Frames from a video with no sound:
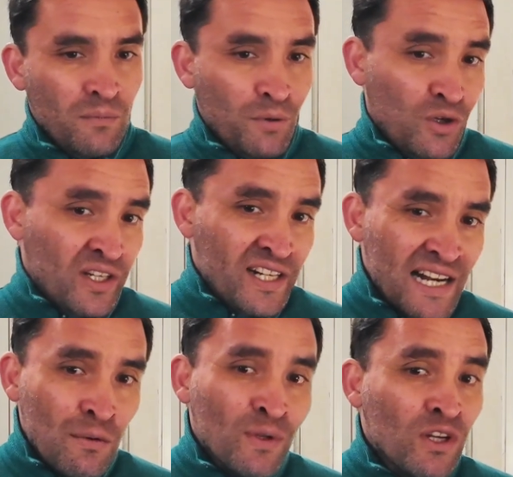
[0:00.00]
Por lo
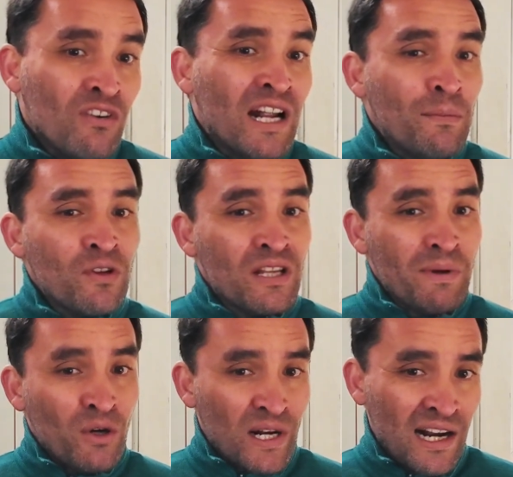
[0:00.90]
general, cuando hablamos de
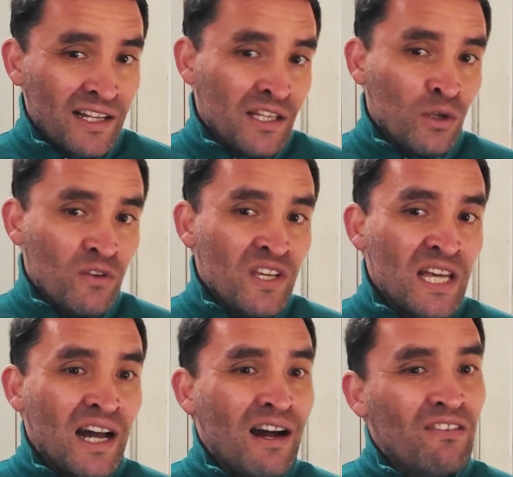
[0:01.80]
mejorar el estilo de
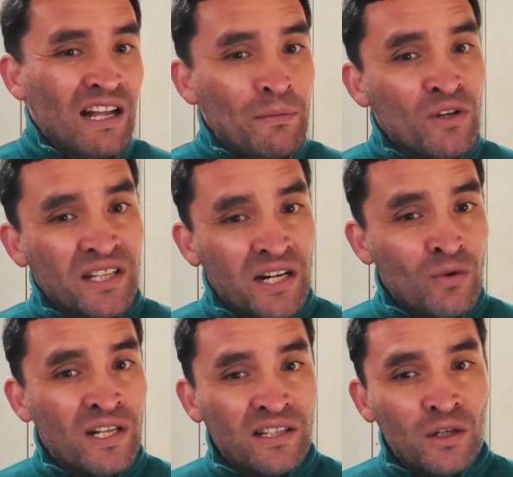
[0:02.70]
vida, hablamos de tener
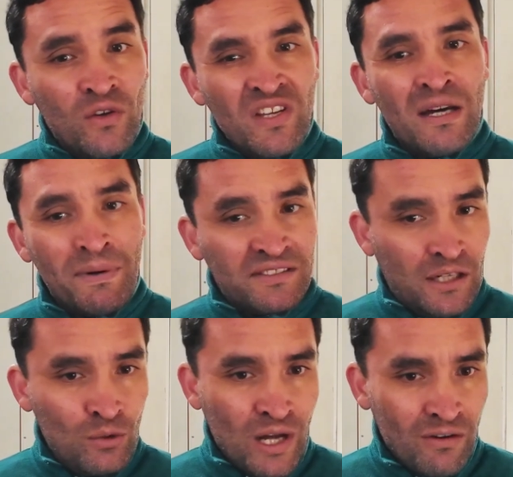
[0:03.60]
un estilo de vida más
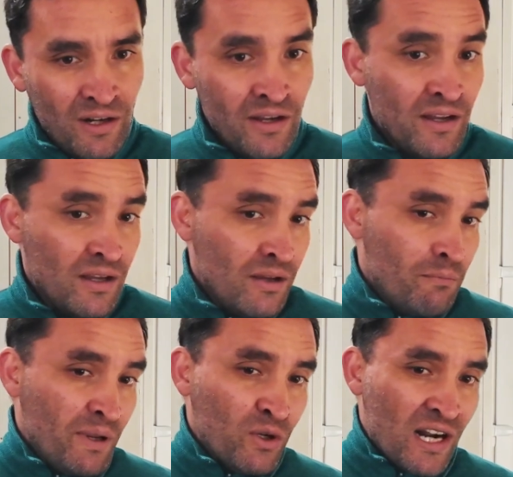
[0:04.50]
saludable,
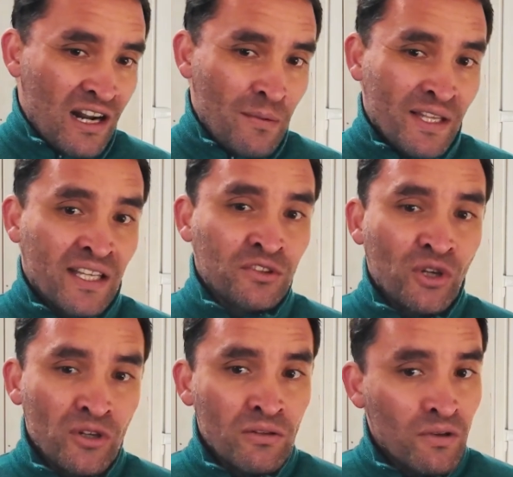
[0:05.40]
mejorar la
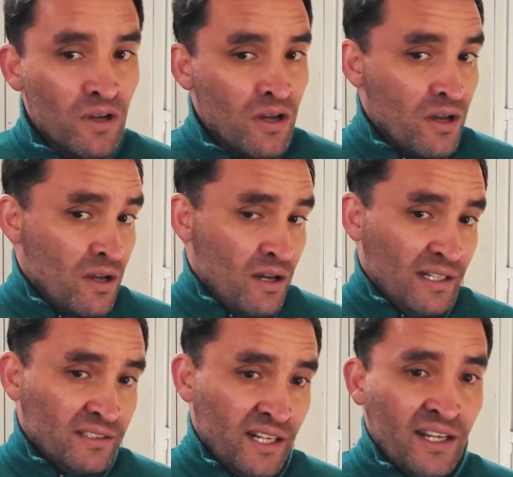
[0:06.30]
alimentación,
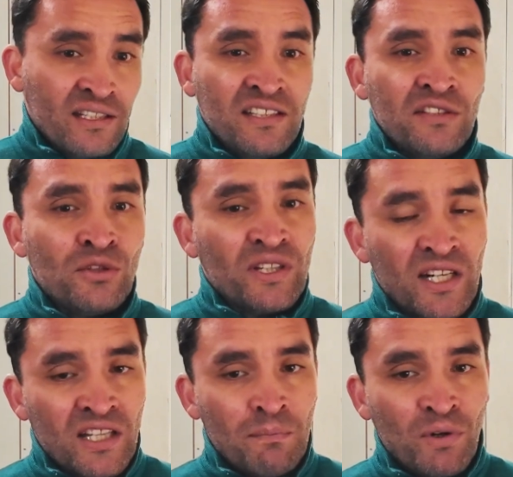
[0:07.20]
hacer ejercicio, tener
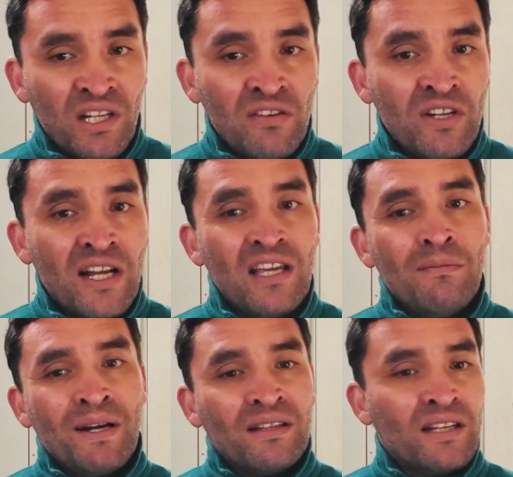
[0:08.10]
tiempo libre y
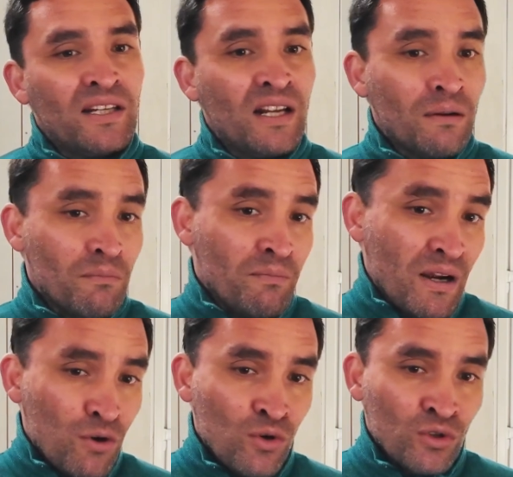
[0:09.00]
mantener
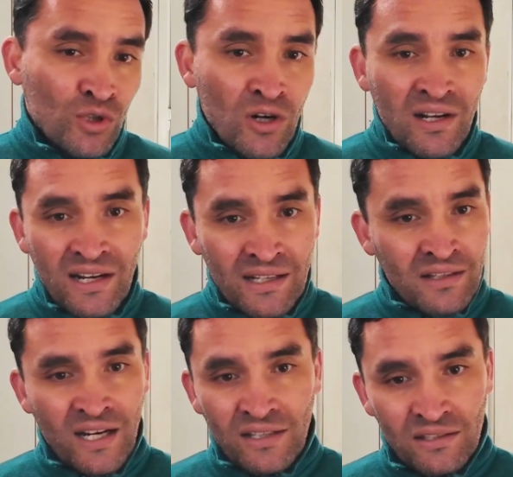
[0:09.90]
bajo control el
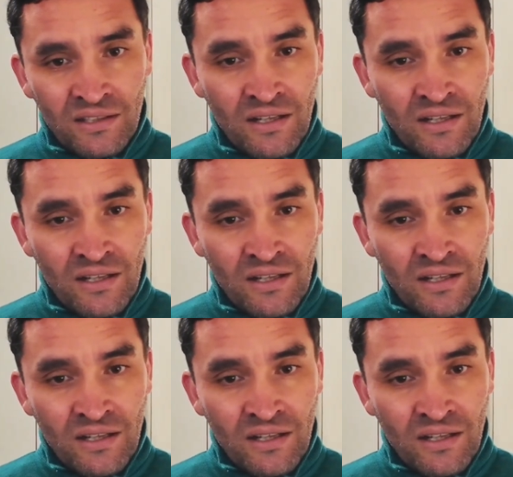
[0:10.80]
estrés.